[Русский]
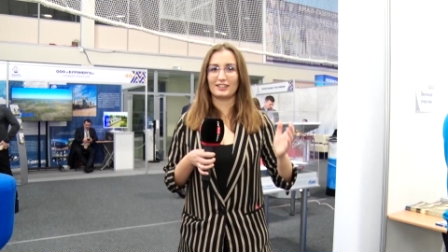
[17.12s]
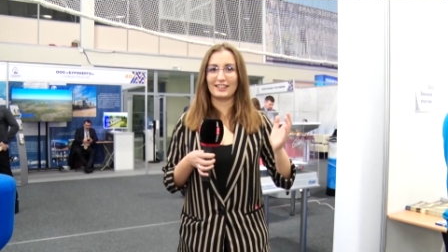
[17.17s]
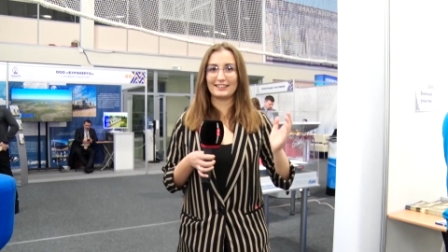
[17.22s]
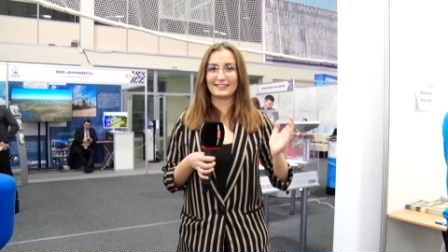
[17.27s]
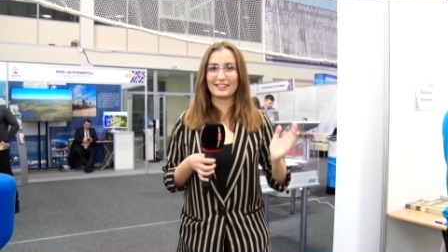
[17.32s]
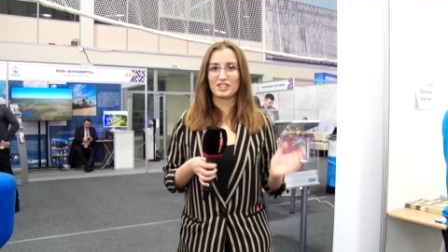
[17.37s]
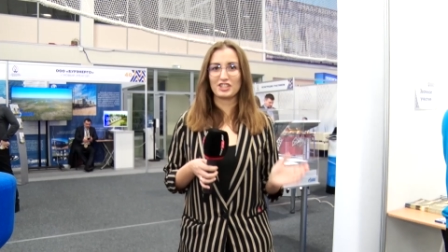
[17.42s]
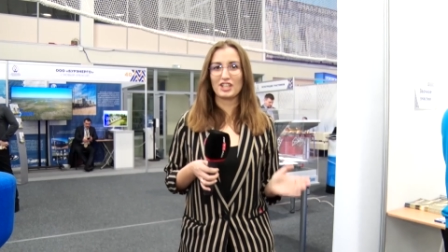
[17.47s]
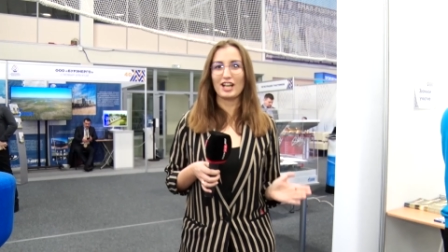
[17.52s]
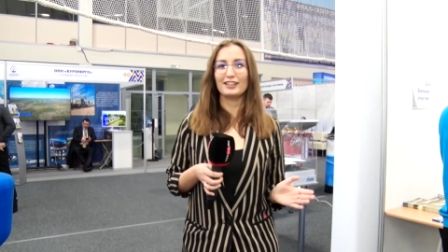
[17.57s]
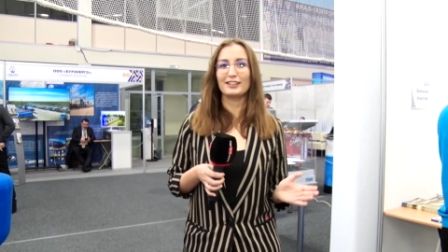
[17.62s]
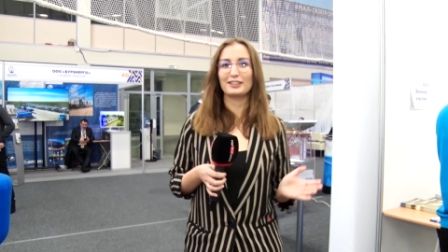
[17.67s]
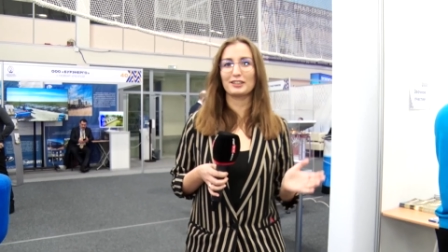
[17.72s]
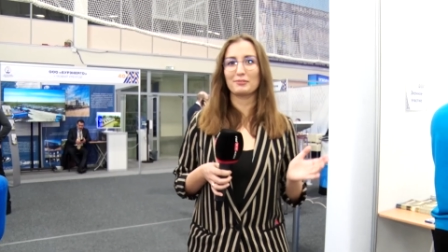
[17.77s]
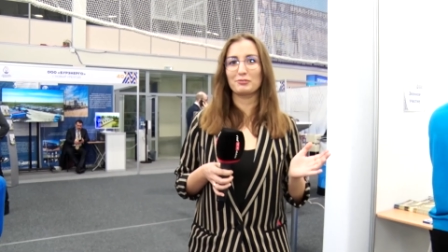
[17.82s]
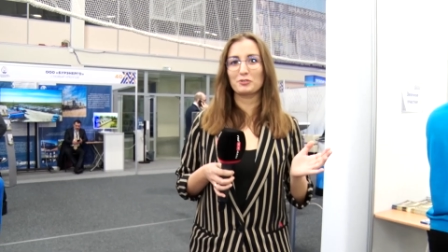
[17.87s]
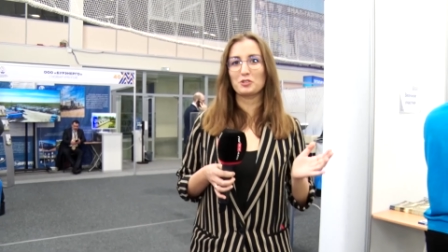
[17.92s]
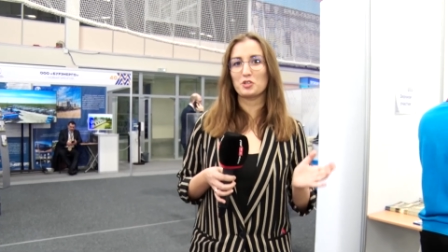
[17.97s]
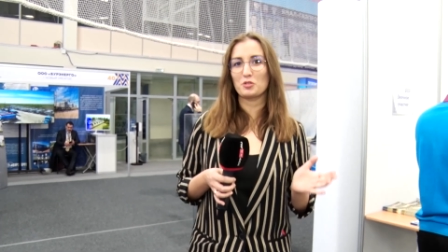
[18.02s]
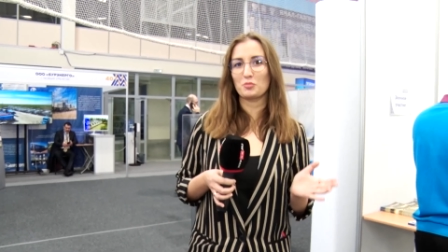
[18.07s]
Для начала
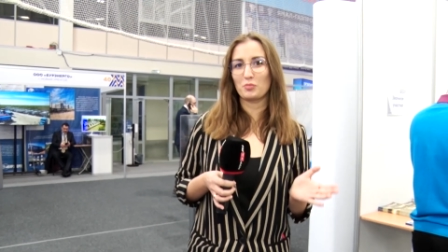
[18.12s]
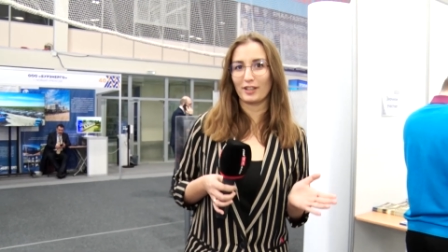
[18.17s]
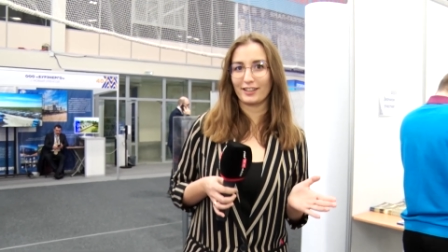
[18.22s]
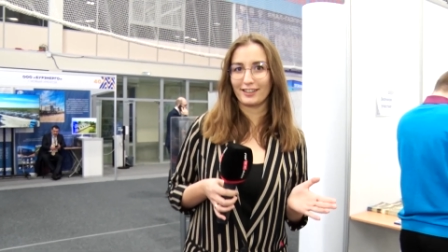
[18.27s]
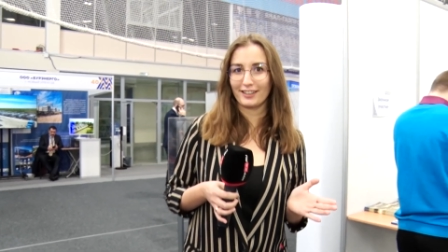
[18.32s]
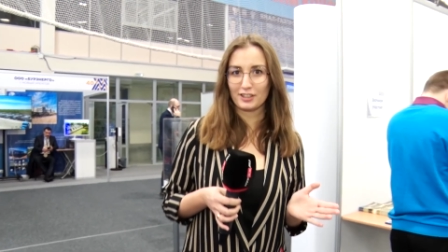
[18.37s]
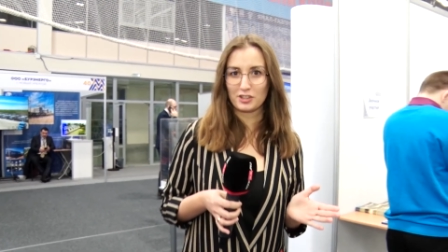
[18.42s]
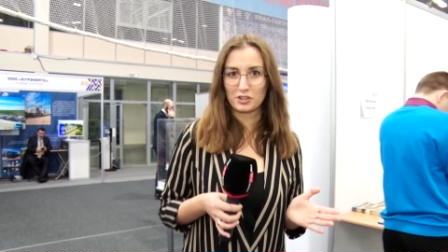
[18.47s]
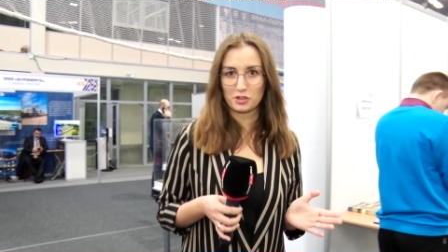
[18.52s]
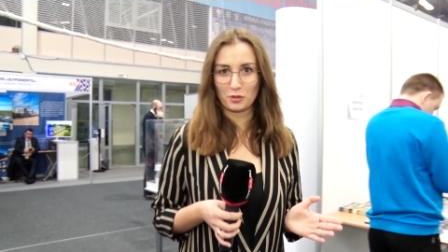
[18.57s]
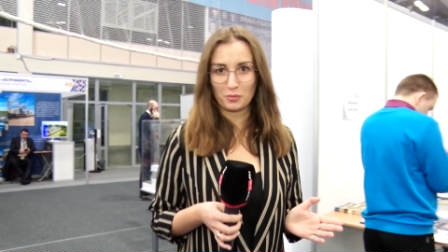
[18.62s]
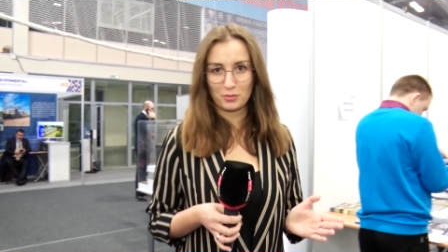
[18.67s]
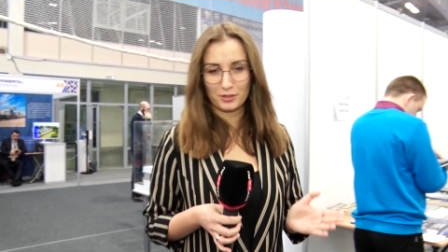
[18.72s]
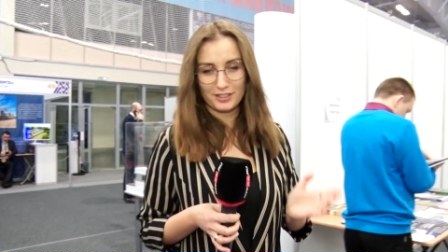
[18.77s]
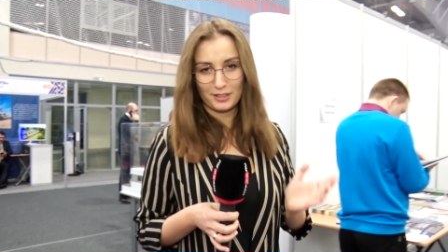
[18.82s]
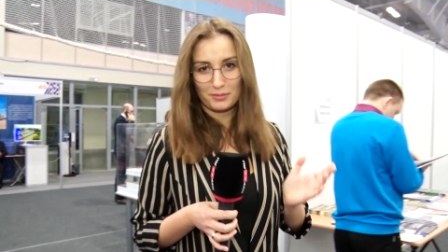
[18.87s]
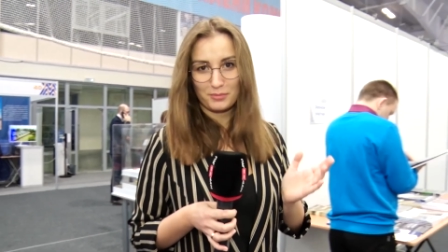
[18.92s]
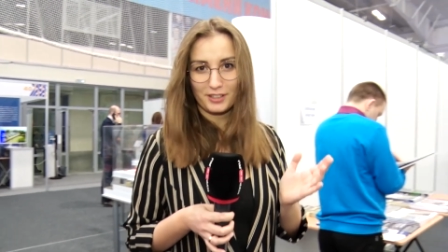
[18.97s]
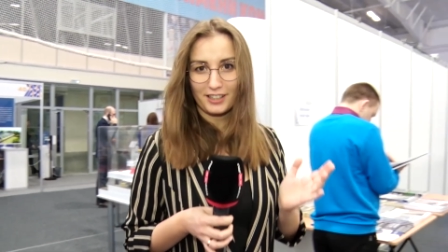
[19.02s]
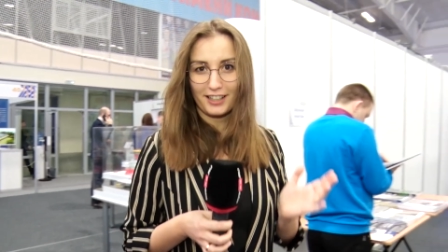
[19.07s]
нам нужен пакет, чтобы
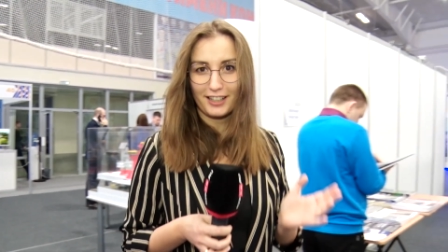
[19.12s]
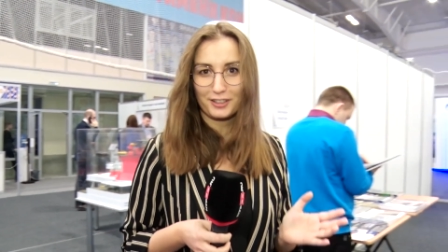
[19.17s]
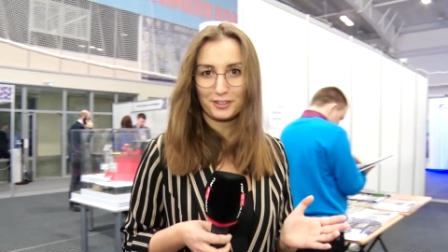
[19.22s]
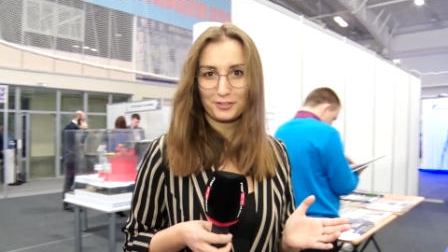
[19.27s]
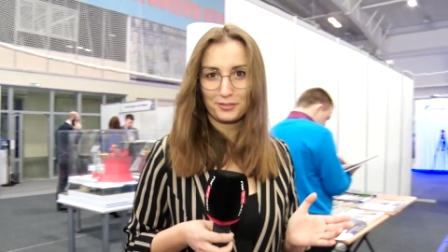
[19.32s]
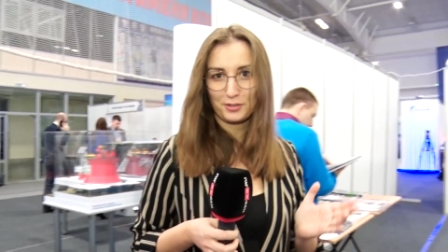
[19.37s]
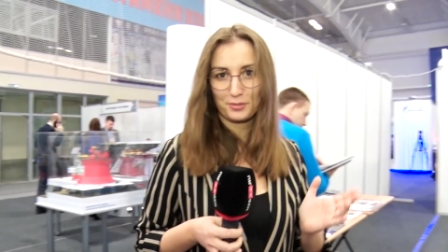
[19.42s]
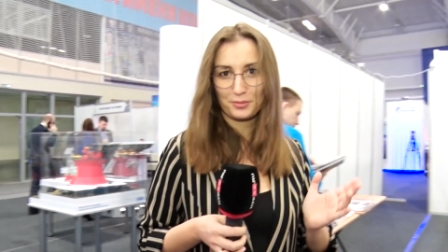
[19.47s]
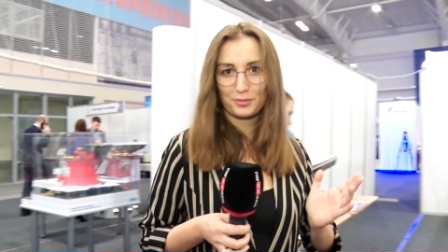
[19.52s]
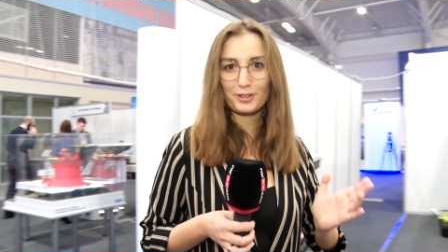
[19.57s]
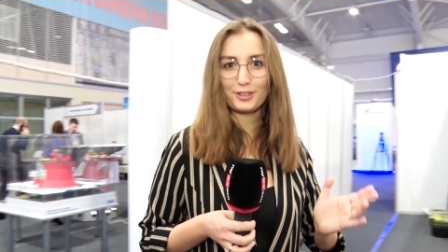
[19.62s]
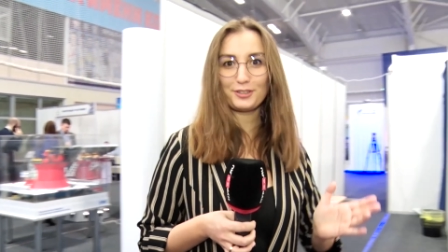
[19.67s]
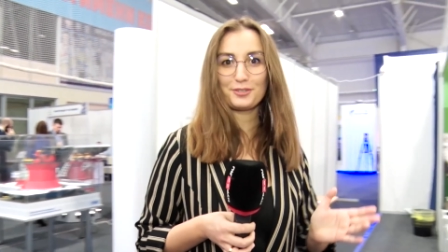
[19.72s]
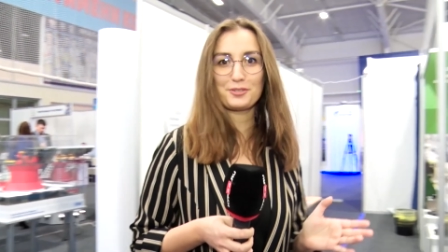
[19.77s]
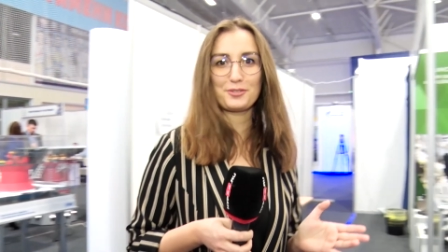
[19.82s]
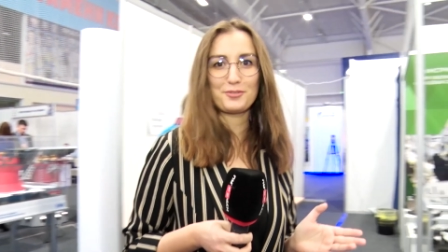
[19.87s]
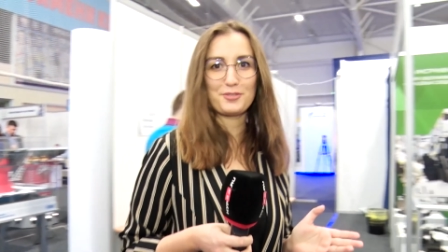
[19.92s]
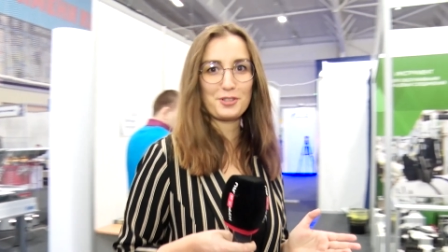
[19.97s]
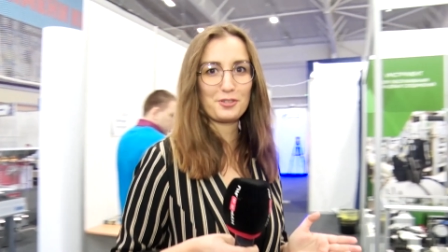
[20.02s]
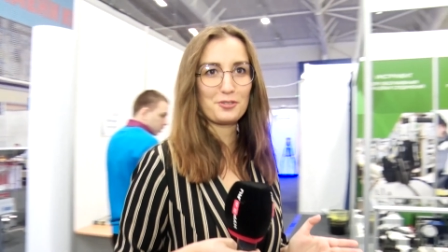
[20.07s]
собирать всю
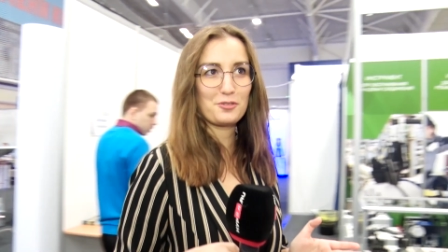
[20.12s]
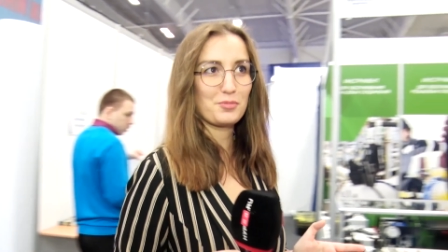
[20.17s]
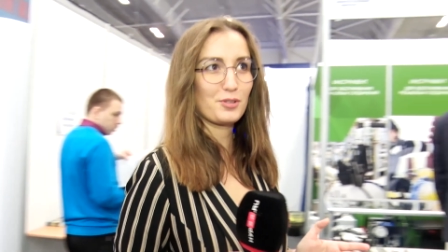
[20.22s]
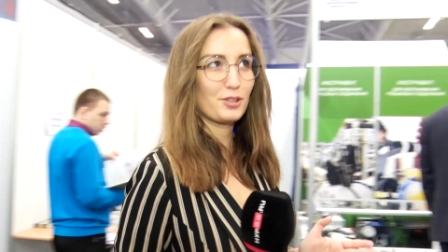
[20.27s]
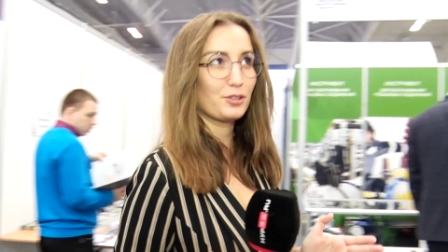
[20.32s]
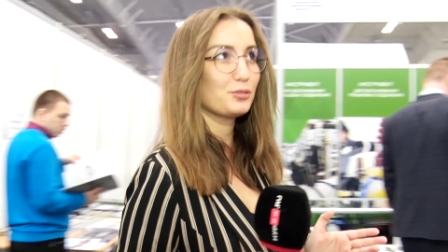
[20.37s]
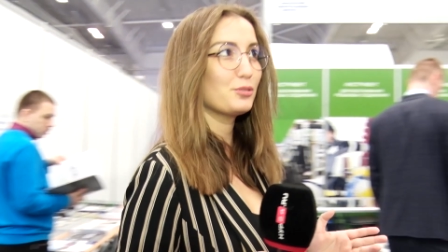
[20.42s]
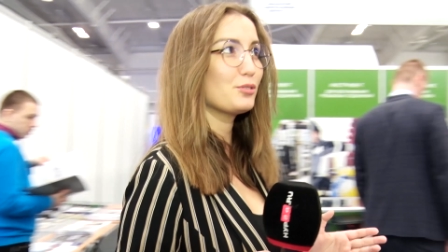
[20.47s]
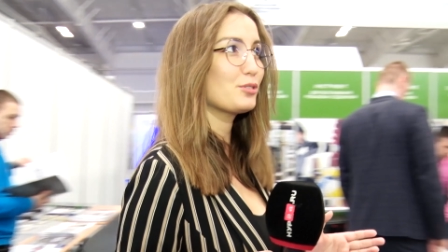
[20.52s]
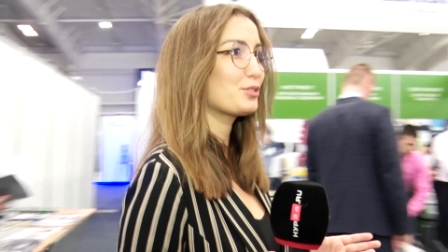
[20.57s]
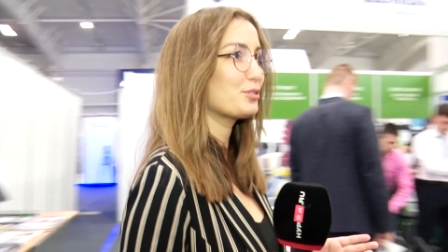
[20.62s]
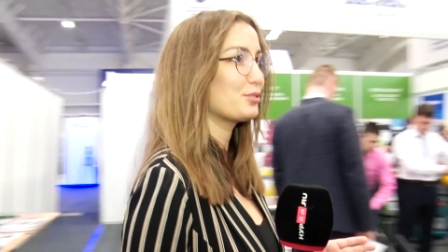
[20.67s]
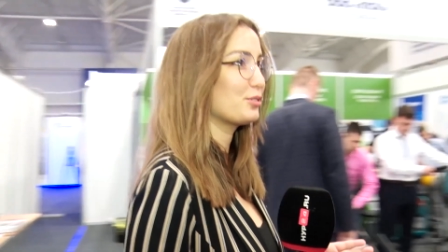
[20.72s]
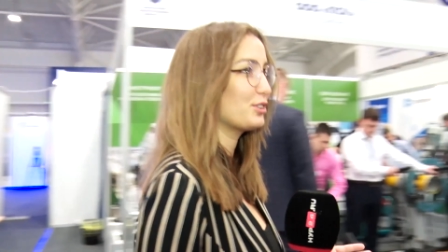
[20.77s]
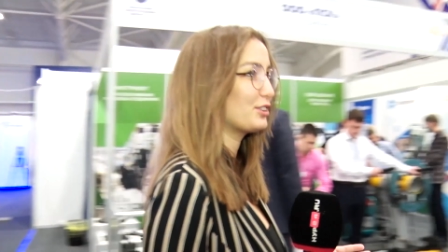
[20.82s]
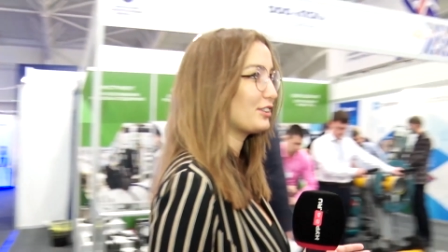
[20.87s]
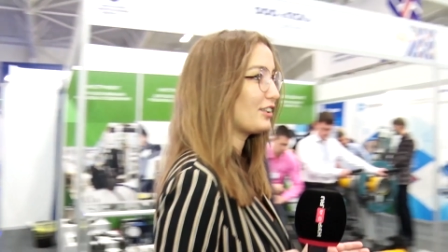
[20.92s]
эту сувенирную продукцию.